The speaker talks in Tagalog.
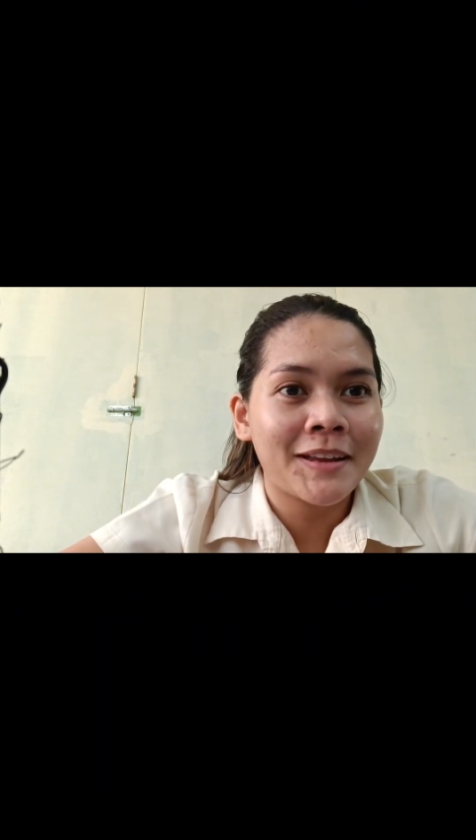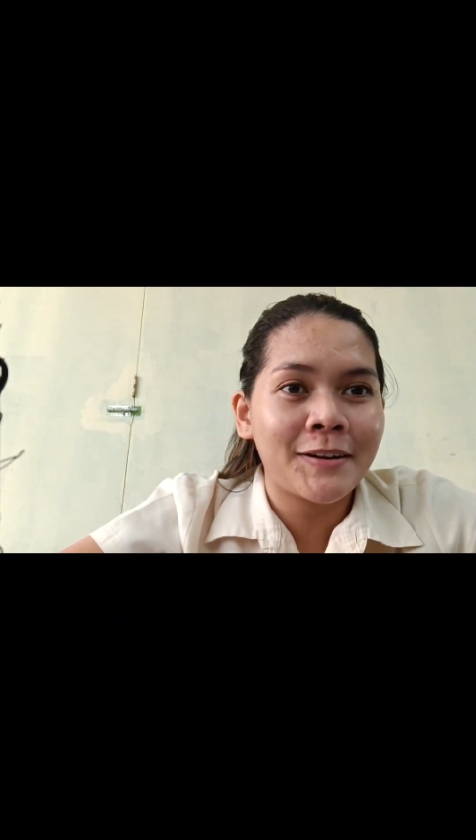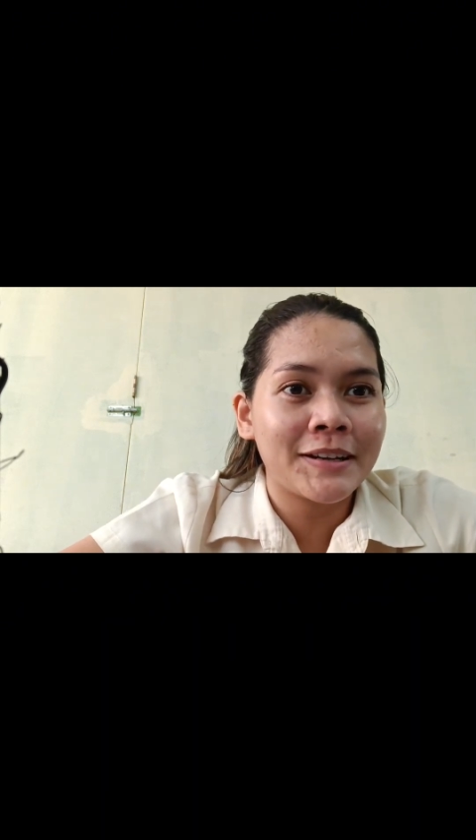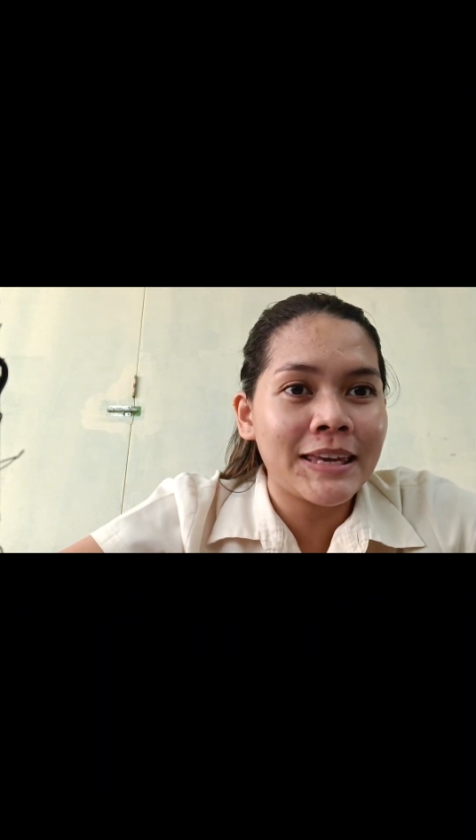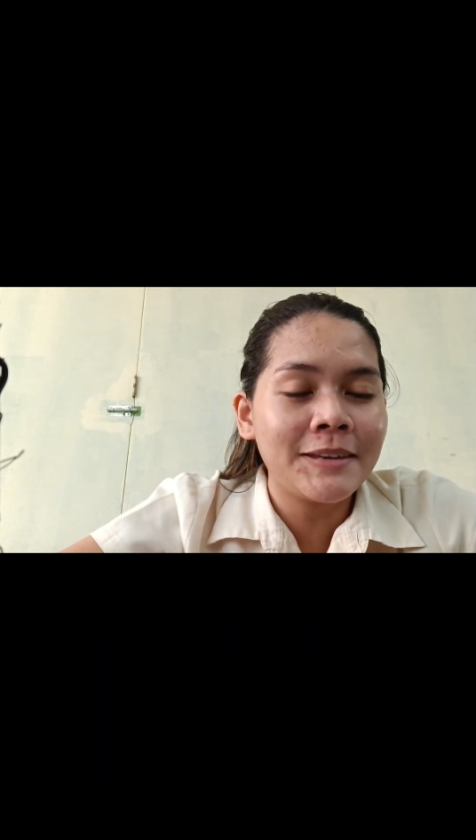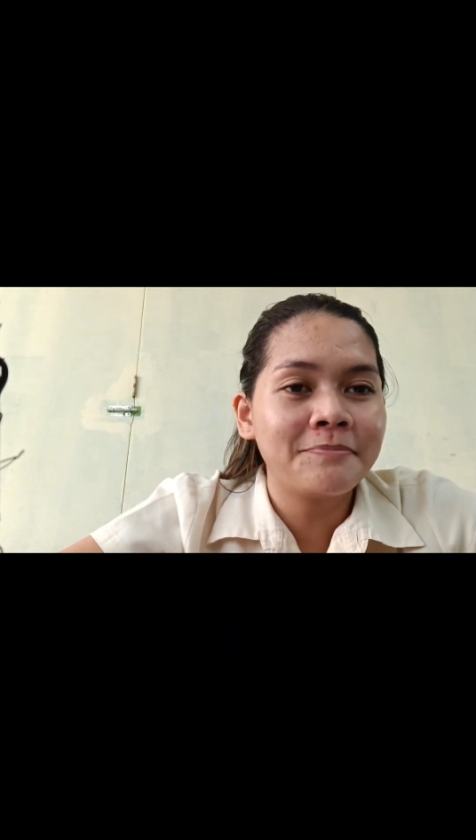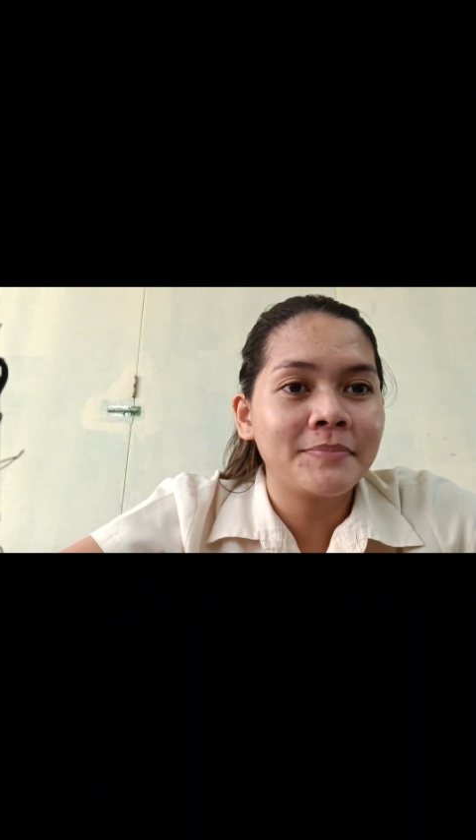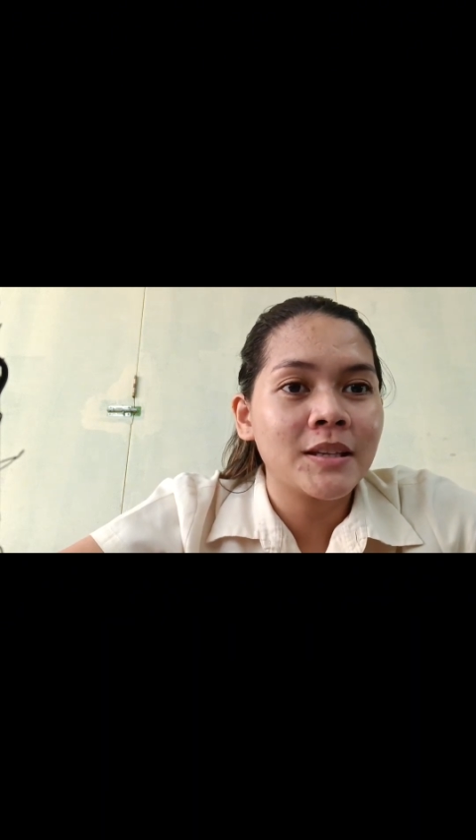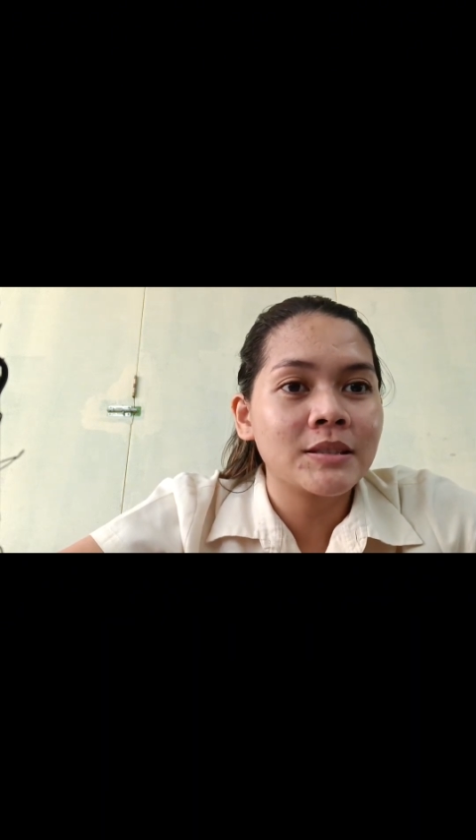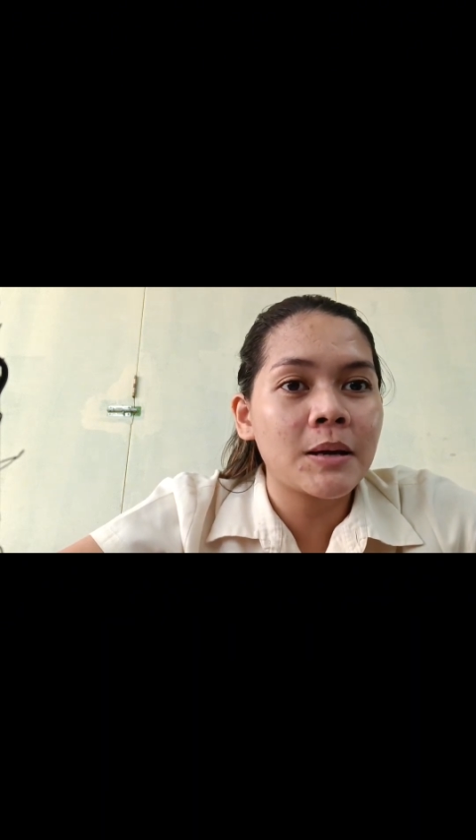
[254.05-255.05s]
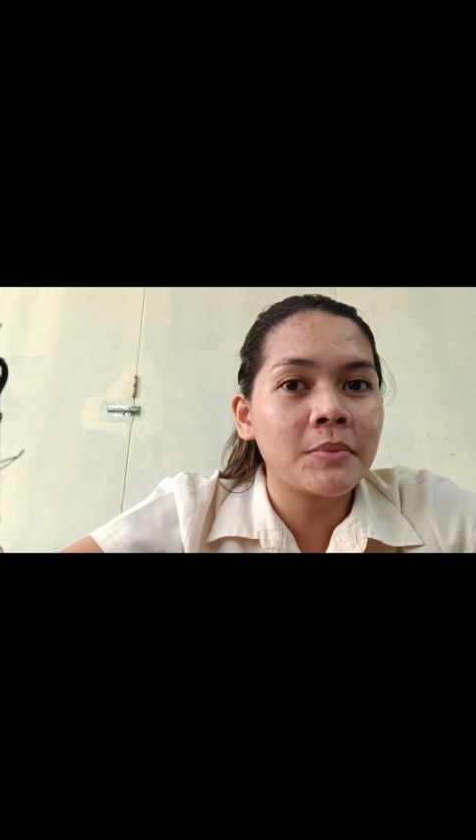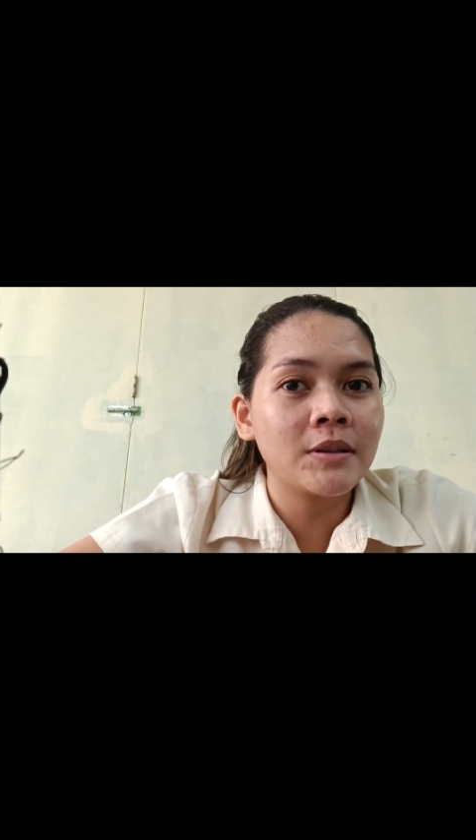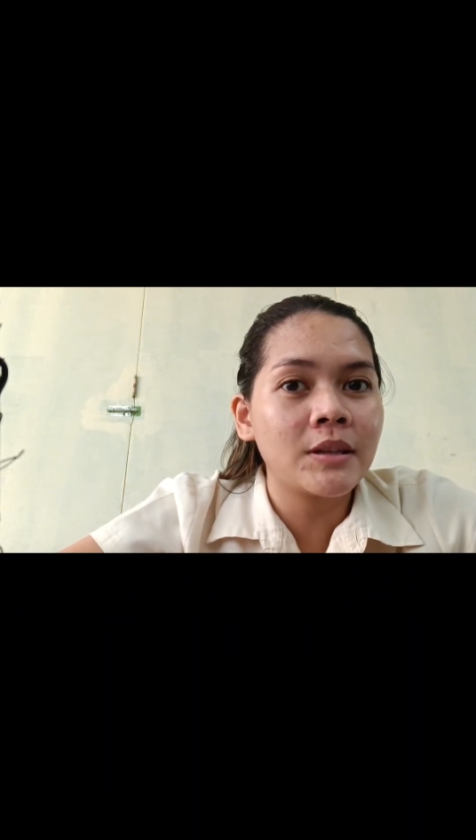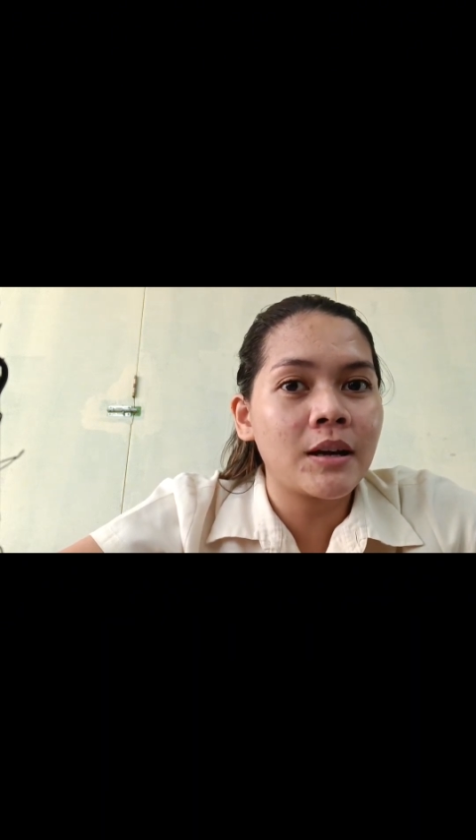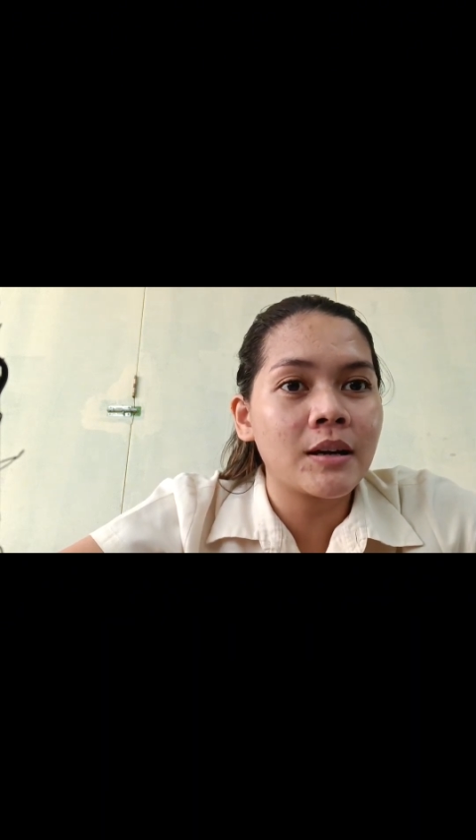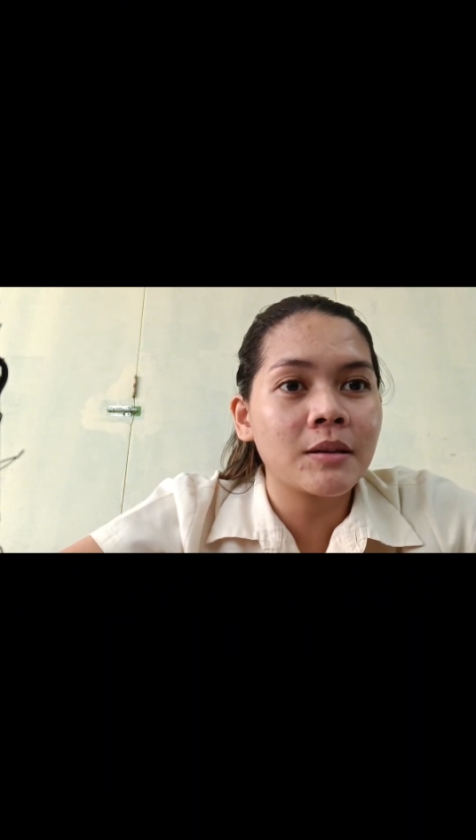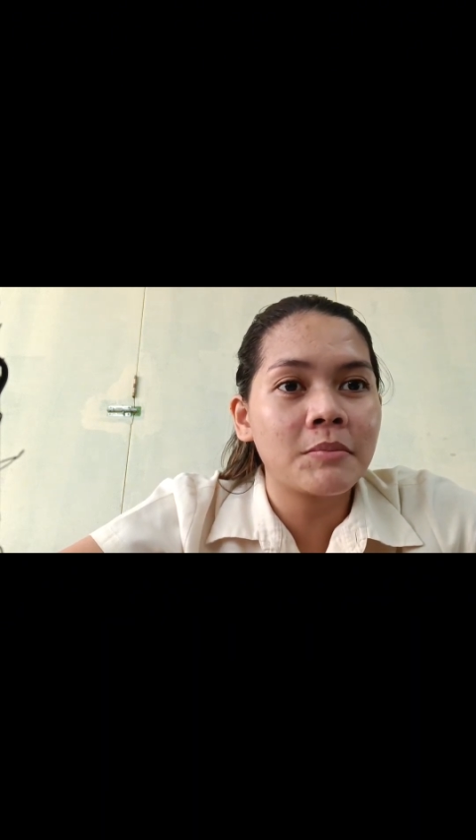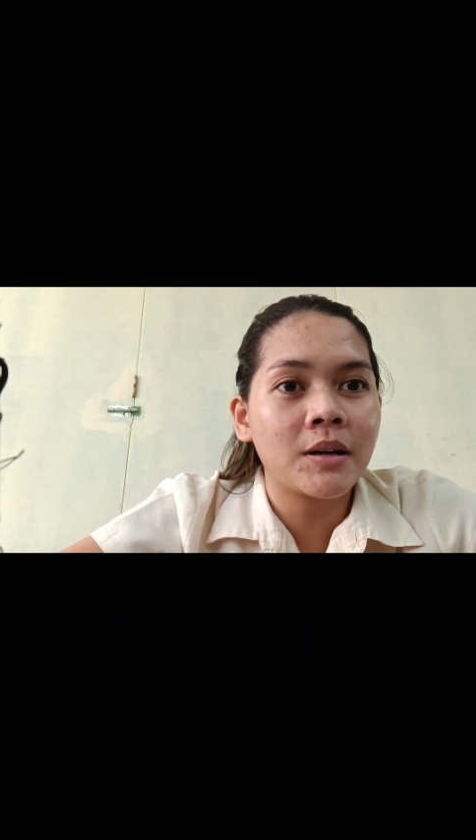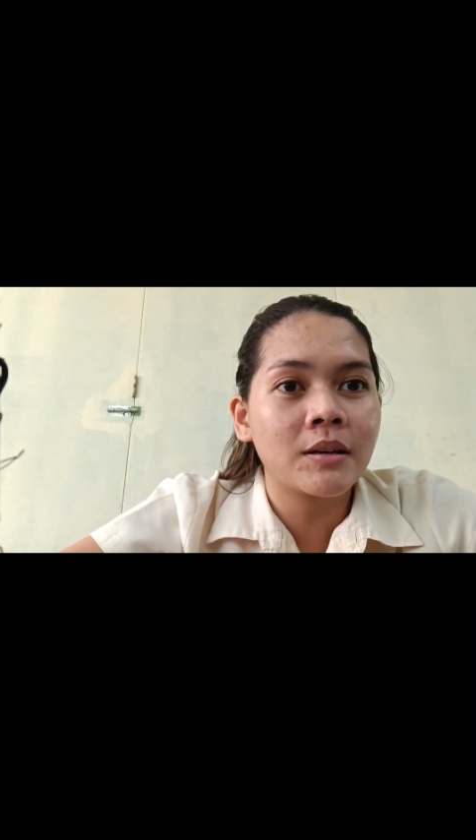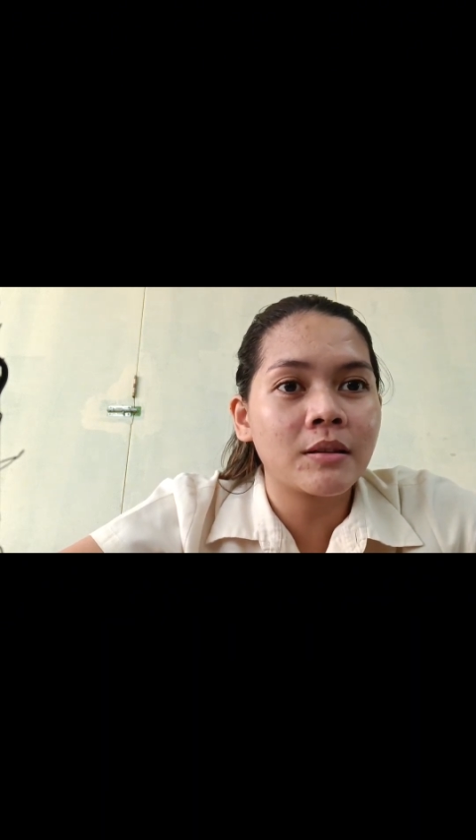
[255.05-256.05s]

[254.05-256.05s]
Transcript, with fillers: Okay? Summary ng aking mga